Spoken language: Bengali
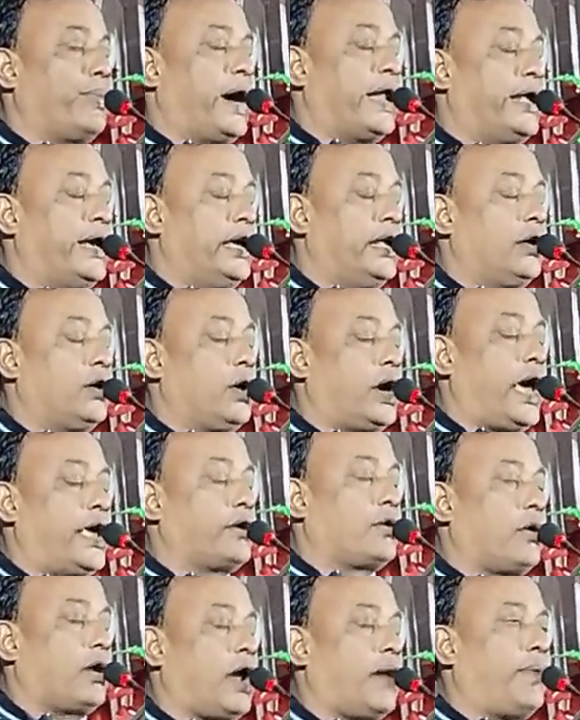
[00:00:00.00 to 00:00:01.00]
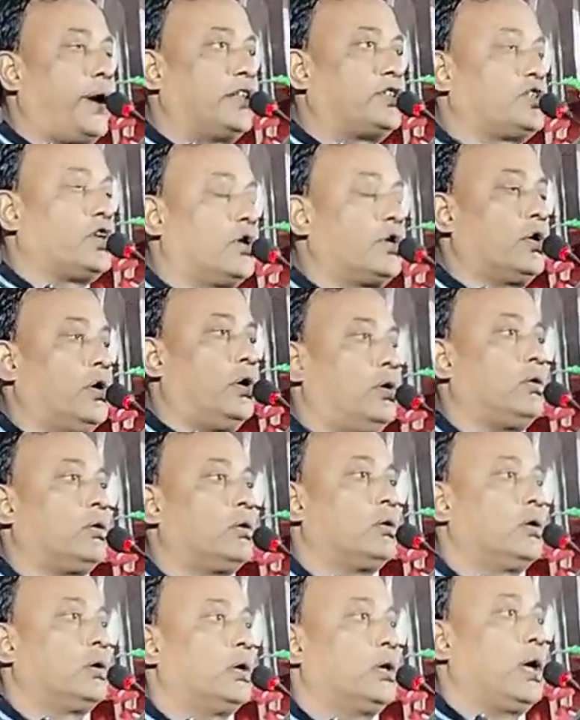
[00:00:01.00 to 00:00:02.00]
মানে লড়াই করাবার জন্য
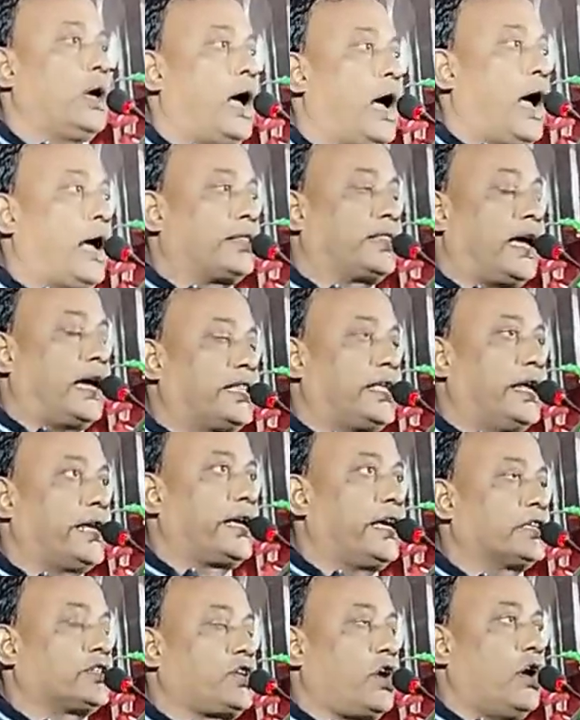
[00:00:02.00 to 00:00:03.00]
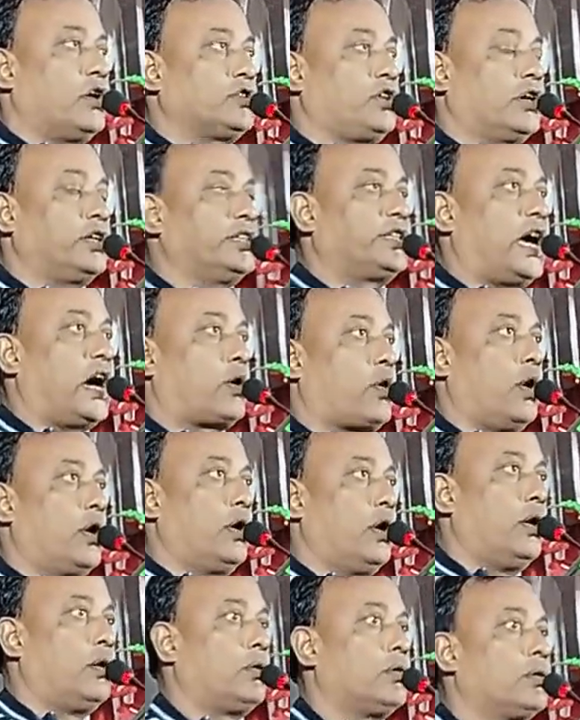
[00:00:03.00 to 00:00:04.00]
তাদেরকে সহযোগিতা
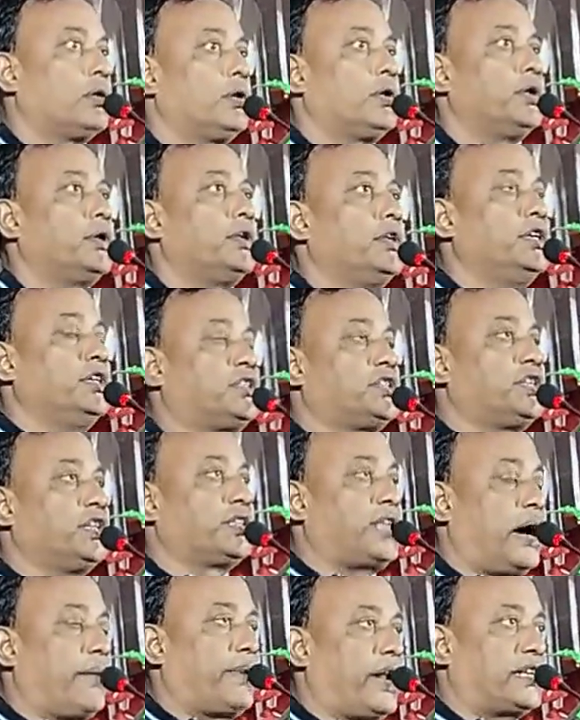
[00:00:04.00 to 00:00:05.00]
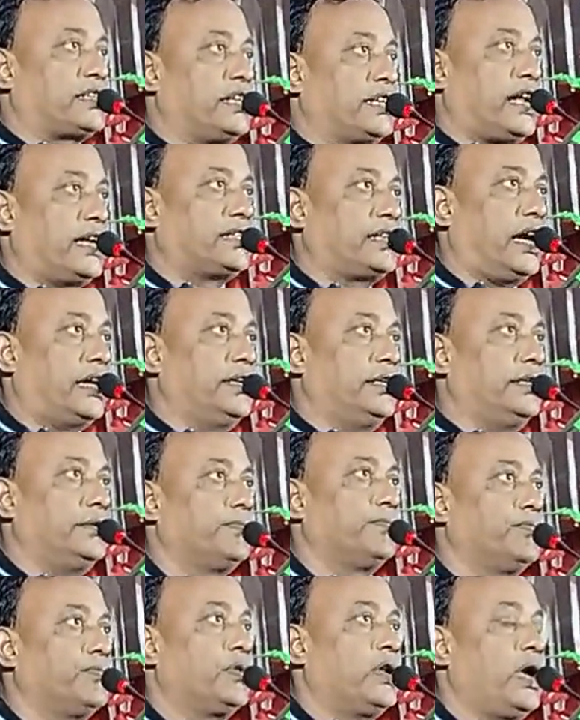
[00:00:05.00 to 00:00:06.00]
করলো নিশ্চিত আমরা সেটা জানি
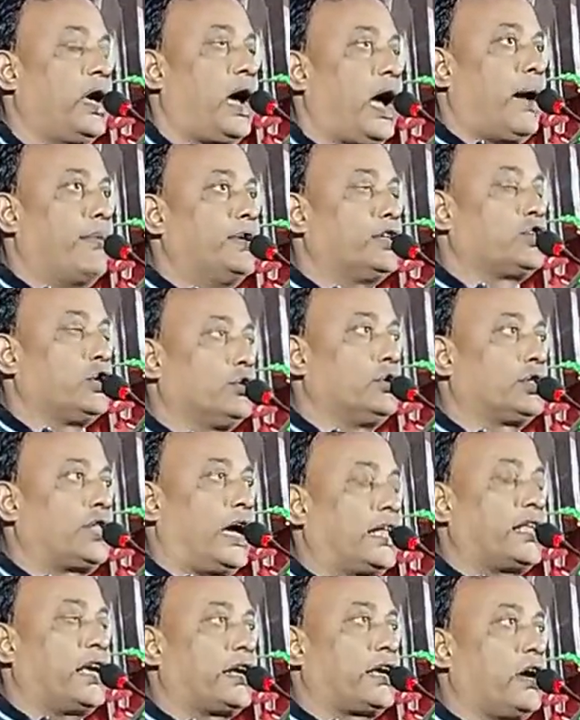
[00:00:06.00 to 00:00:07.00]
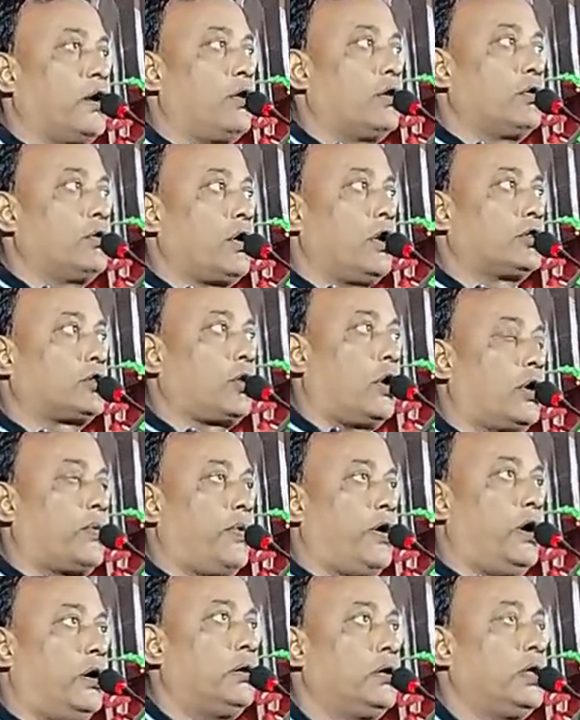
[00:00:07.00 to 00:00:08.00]
আমি শুধু তাদেরকে অনুরোধ
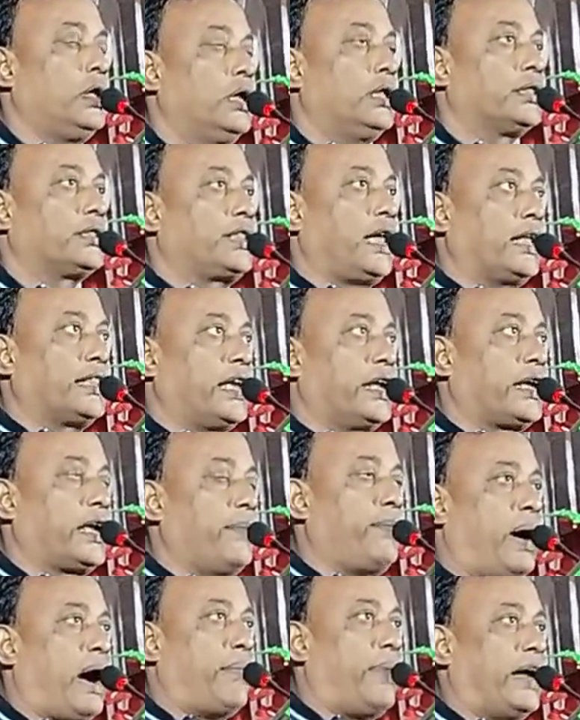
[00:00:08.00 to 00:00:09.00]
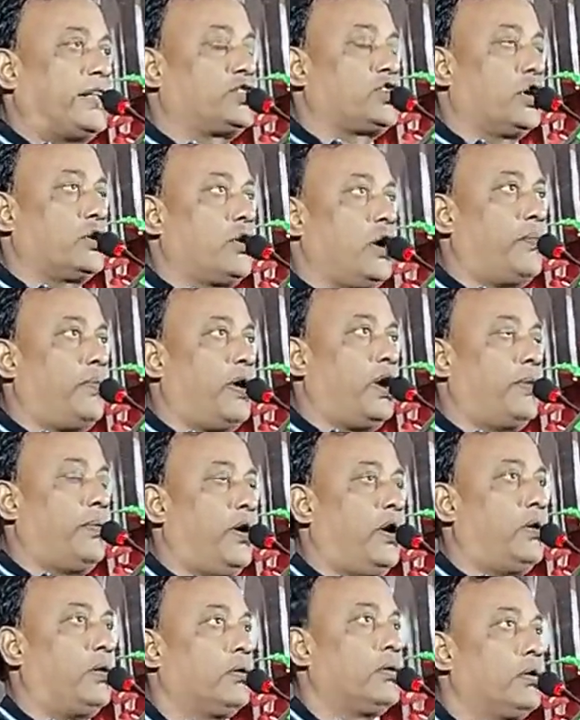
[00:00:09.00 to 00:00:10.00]
করব তাদেরকে ভাবার জন্য
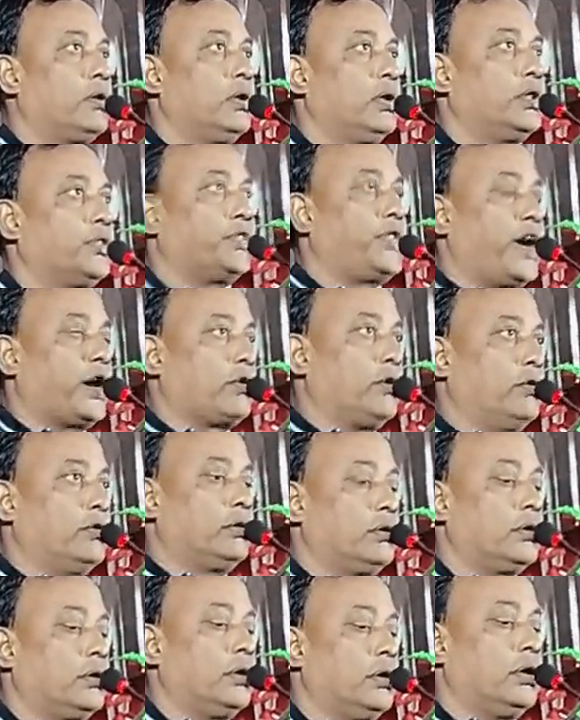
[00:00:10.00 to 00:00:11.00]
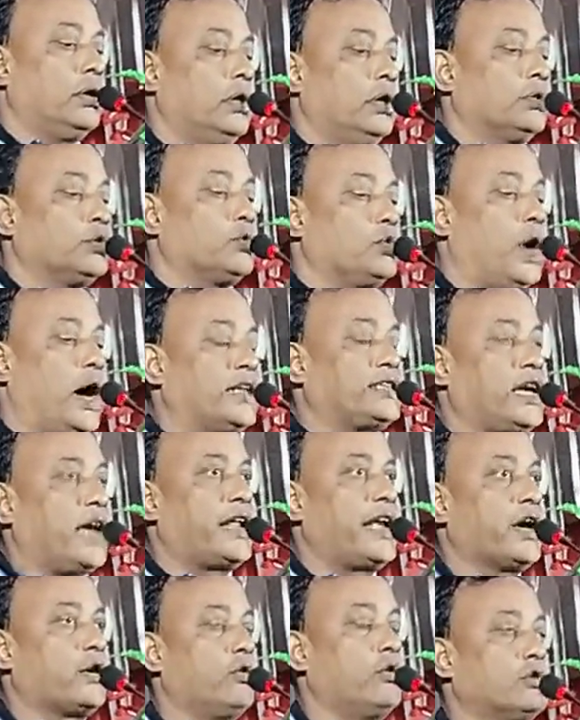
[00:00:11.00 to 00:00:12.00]
বলবো দেখুন দু
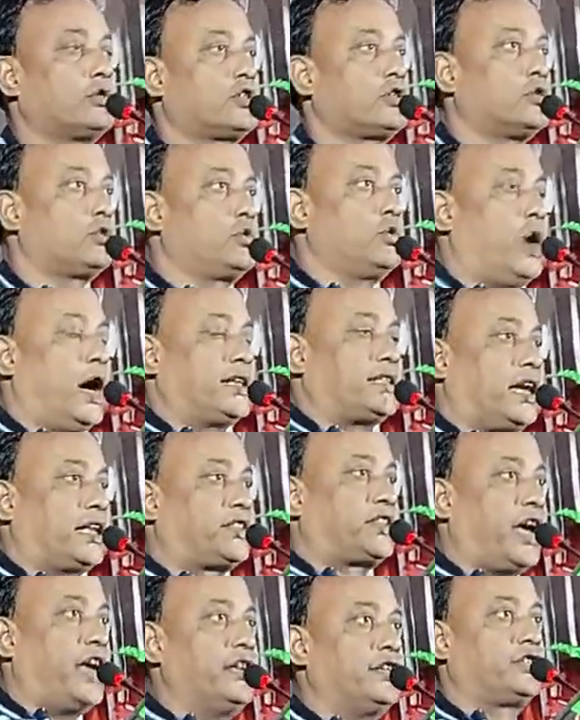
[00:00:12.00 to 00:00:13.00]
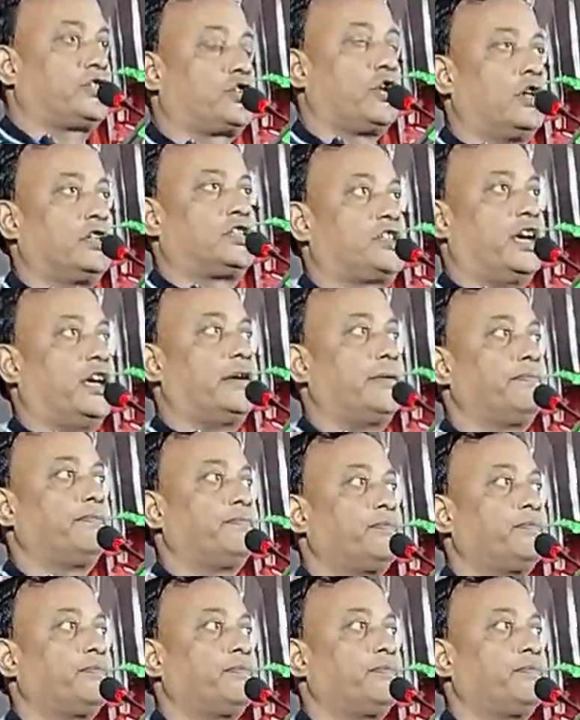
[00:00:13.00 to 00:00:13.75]
হাজার একুশ দু হাজার চলছে